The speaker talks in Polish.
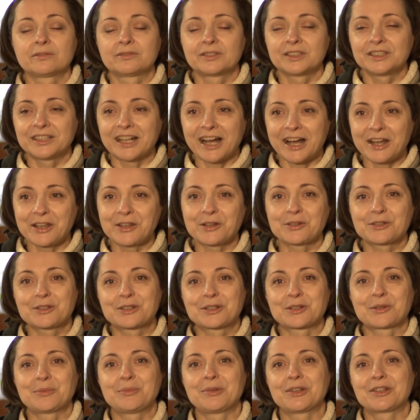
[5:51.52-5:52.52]

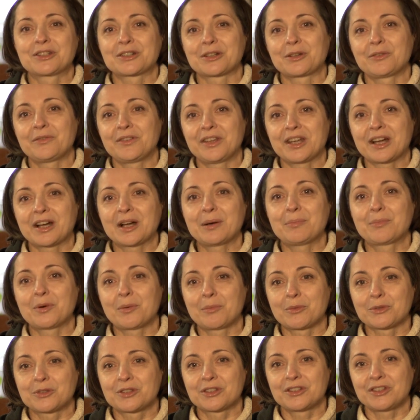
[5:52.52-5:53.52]
wynając sobie człowieka,
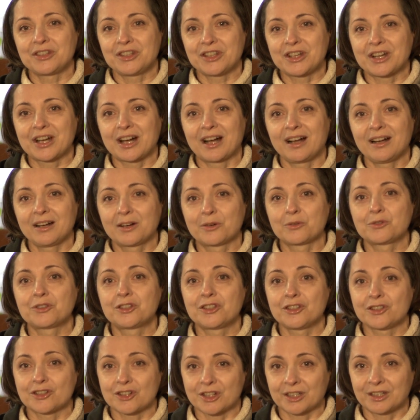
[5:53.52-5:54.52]
pomocnika,
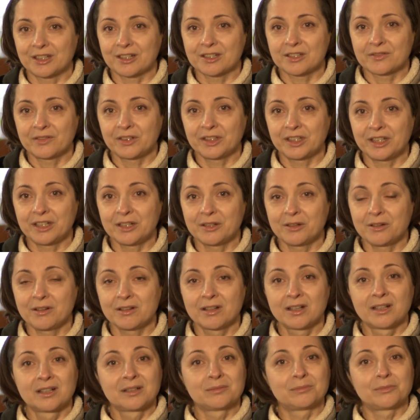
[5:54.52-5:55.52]
kocisza tak
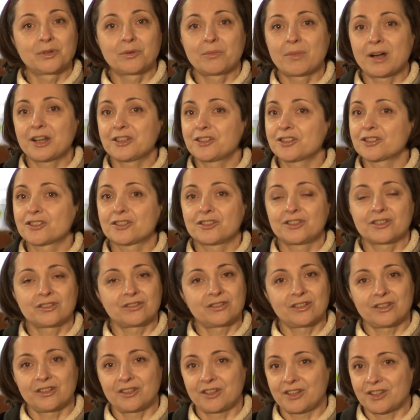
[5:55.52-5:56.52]
zwanego, bo Mazierz
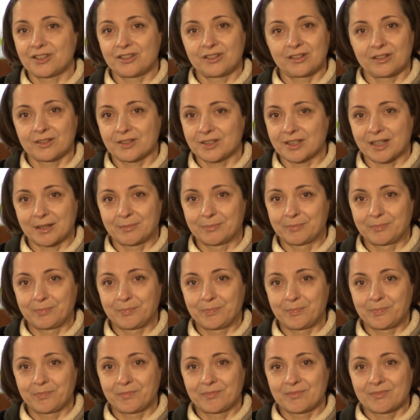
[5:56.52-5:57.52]
nigdy nie jeździł sam.
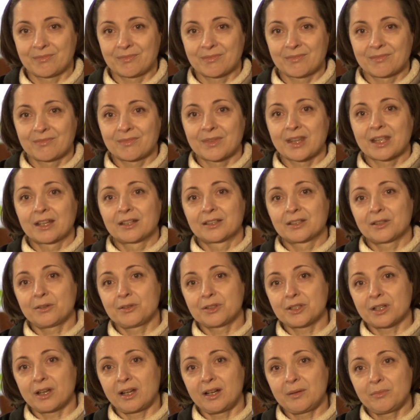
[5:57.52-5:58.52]
To
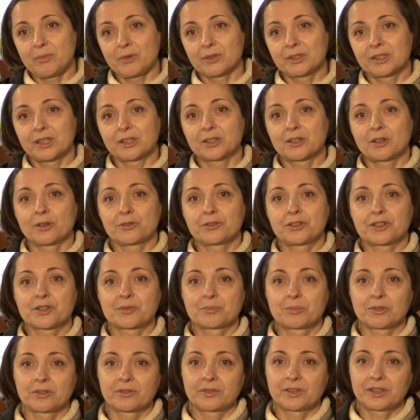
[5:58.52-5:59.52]
jest albo ten
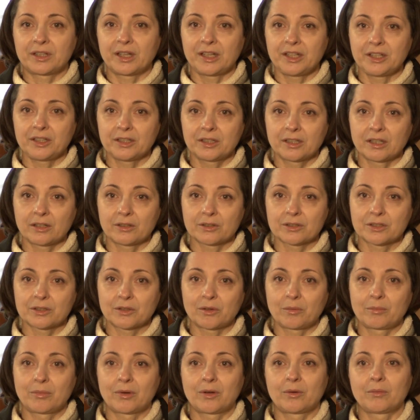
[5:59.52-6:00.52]
kocisz był wynajęty
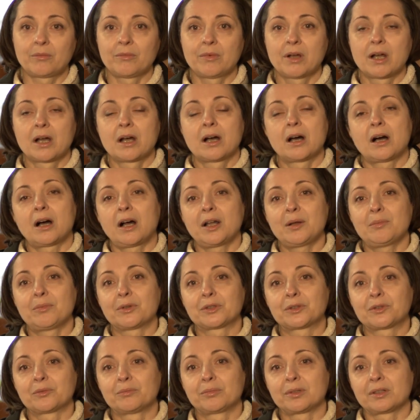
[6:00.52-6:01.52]
osobą,
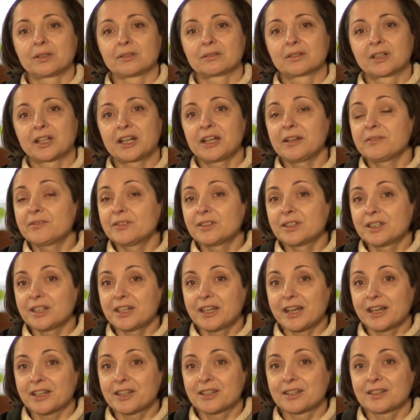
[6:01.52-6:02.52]
albo to był
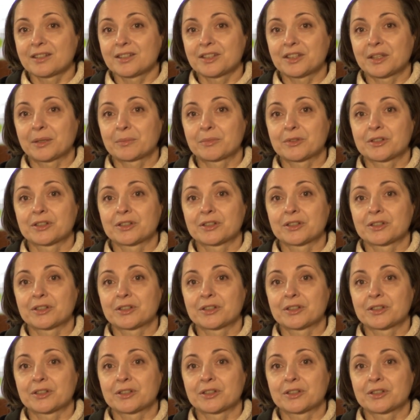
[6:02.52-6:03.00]
krewny jakiś na